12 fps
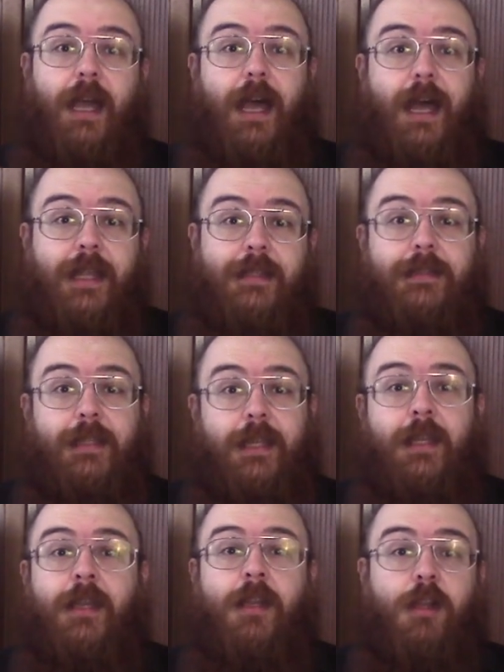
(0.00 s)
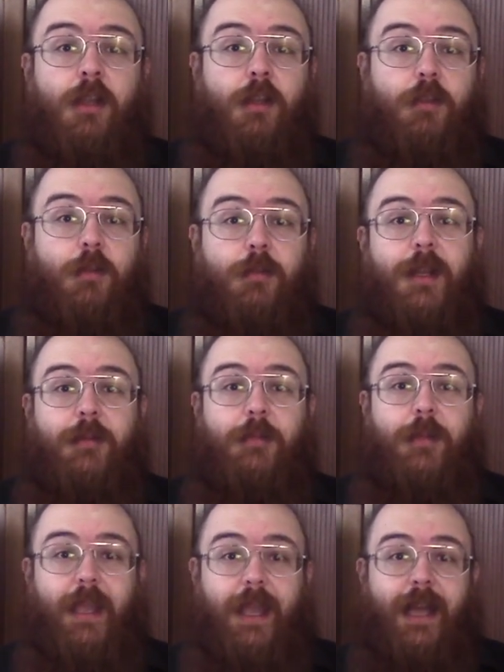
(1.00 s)
Anzi,
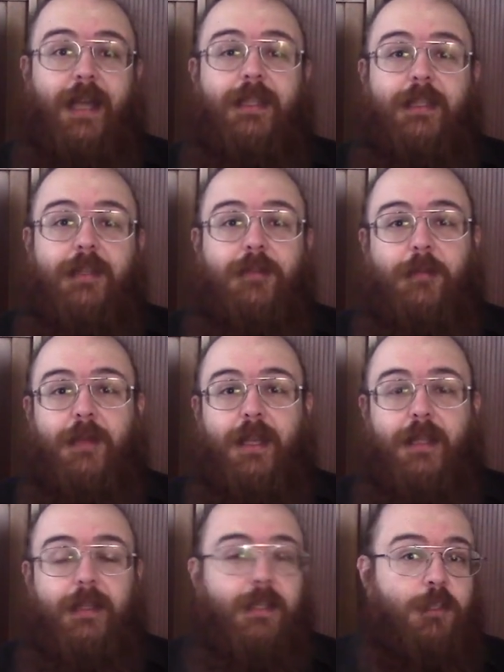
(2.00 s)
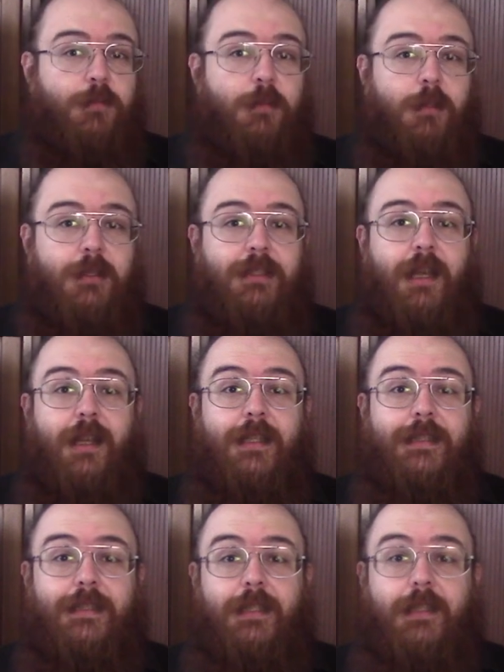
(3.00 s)
dovrebbe attivamente
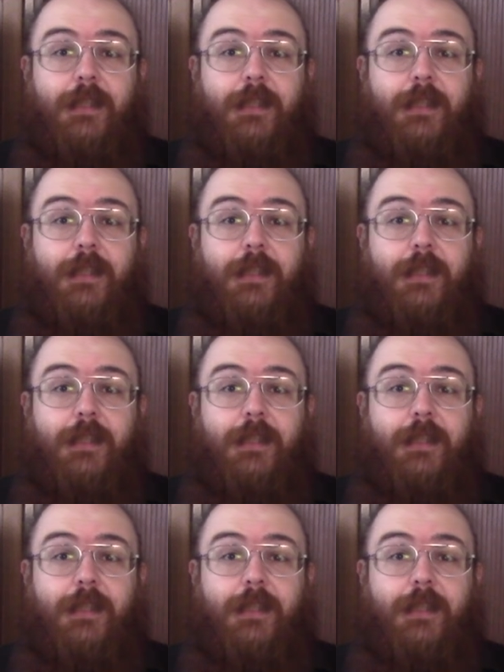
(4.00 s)
sforzarsi